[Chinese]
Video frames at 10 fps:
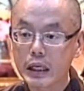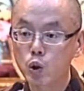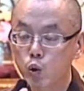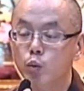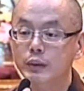
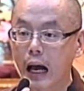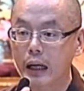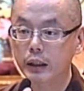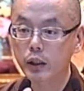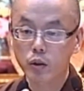你住
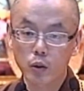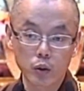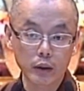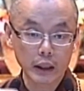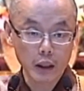哪里的时候，
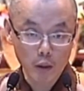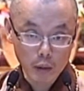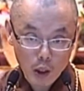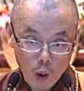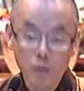就一定
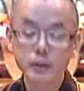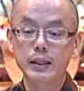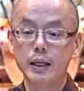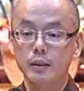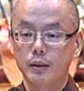有一个空
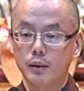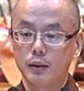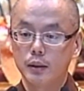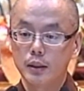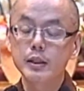间。
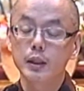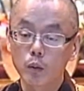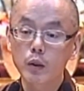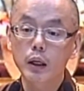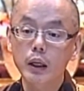
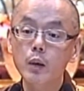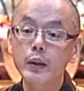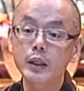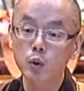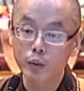请问各
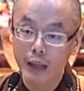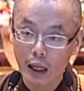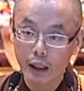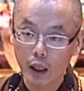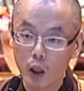位你住
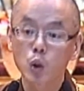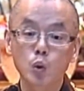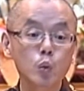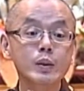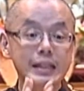哪里？
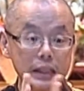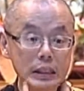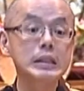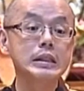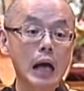住
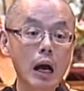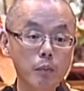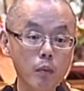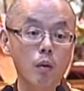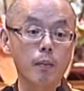新加
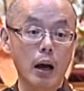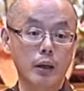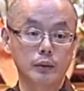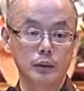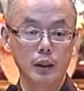坡嘛？
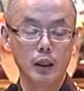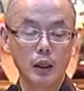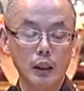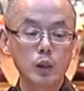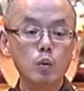
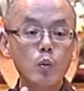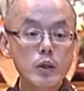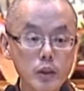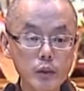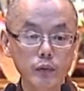你就
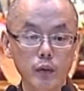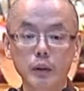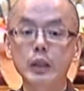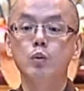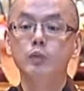问师父
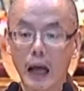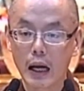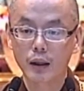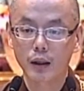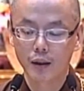你住
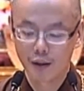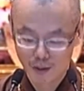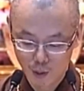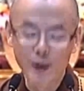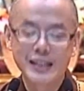哪里？
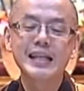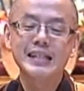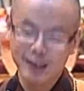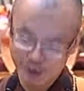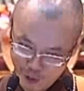我现
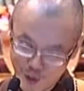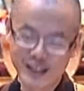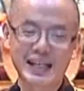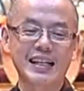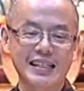在
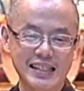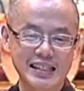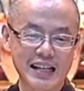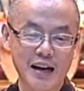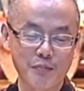坐在
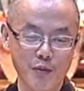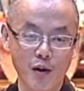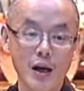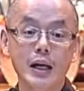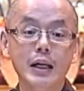新加
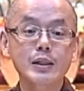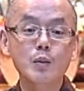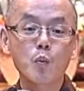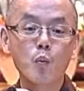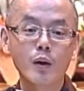坡，可
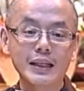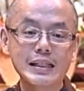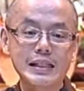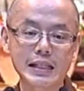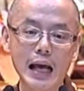是我的
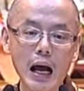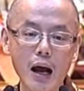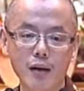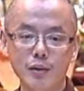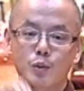
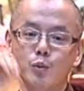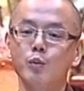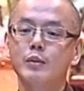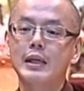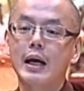家是
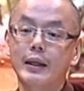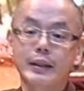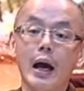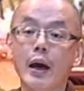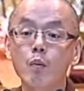住在
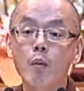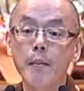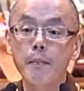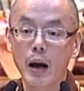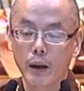台
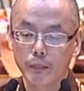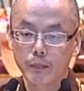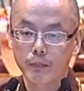湾嘛？